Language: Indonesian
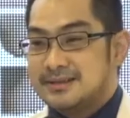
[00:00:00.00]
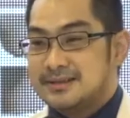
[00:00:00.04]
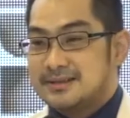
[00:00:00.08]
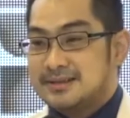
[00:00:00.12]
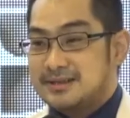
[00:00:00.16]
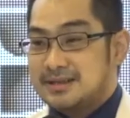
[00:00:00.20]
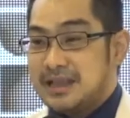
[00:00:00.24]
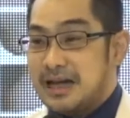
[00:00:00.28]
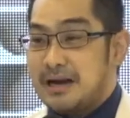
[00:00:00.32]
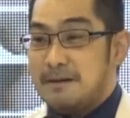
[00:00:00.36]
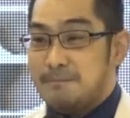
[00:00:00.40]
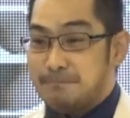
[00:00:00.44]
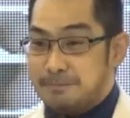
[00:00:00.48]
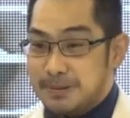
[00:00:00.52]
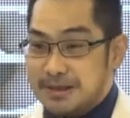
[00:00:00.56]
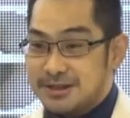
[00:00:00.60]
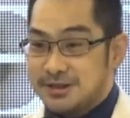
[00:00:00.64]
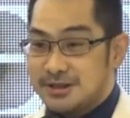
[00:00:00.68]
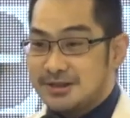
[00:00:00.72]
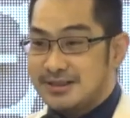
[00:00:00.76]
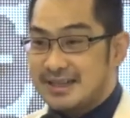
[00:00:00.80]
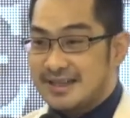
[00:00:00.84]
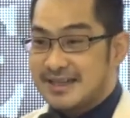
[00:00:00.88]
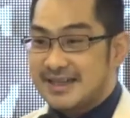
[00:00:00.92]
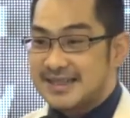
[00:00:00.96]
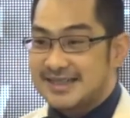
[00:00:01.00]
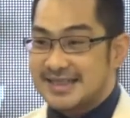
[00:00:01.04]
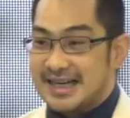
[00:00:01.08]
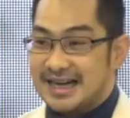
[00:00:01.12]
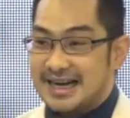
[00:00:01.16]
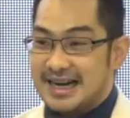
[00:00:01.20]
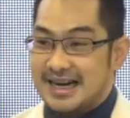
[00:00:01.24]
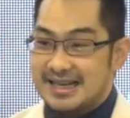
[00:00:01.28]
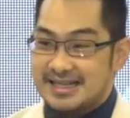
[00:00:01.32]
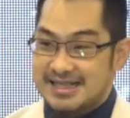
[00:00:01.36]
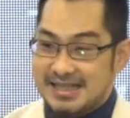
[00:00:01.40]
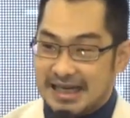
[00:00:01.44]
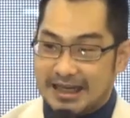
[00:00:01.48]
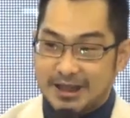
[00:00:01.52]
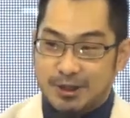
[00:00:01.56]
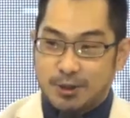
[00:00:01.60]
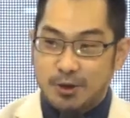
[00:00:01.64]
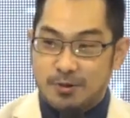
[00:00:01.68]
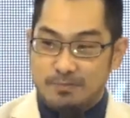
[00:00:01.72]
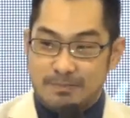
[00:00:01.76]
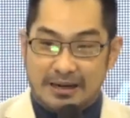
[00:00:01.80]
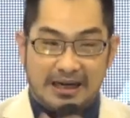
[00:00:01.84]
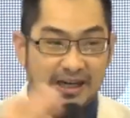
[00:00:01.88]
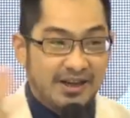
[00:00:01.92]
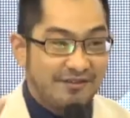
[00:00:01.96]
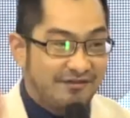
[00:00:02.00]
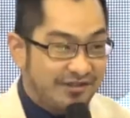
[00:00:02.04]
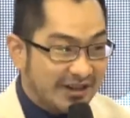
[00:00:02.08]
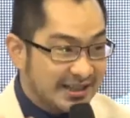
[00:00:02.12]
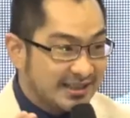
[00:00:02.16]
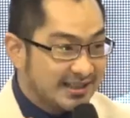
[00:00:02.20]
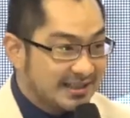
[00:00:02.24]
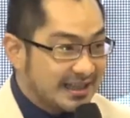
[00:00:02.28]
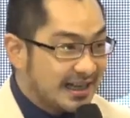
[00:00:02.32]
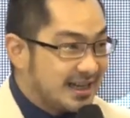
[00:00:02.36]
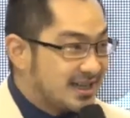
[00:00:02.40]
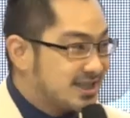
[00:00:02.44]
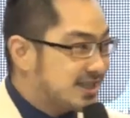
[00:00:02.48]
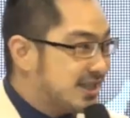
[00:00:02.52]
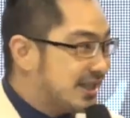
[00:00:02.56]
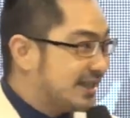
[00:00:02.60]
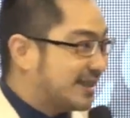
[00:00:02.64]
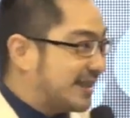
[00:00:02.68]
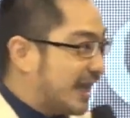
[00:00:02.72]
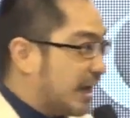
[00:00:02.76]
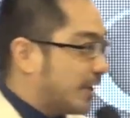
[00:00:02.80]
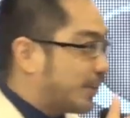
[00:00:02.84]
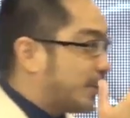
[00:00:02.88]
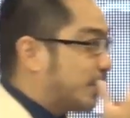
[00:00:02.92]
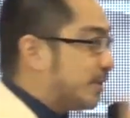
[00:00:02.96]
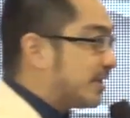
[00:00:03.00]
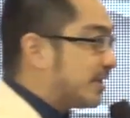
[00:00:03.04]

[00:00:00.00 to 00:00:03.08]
Tapi saudara salah satu manifestasi takut